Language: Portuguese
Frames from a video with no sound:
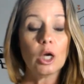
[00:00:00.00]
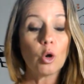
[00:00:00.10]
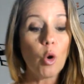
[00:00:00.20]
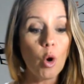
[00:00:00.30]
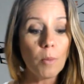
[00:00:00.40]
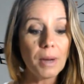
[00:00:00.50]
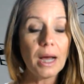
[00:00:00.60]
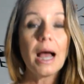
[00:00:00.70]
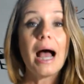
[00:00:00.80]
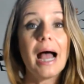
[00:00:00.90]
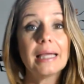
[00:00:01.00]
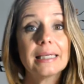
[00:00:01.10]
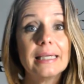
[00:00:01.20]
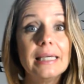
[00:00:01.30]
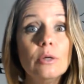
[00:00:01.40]
coma
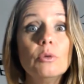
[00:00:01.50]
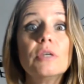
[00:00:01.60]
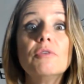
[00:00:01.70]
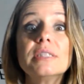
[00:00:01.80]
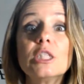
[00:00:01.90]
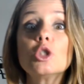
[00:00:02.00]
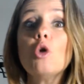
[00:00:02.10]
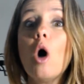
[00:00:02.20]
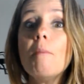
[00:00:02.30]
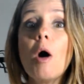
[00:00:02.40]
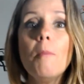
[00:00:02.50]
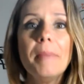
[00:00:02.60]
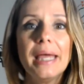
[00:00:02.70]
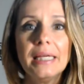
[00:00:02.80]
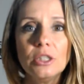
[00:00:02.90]
aquilo que vocês
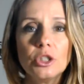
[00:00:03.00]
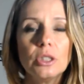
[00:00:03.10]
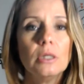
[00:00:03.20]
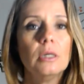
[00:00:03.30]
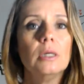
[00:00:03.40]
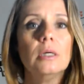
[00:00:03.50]
normalmente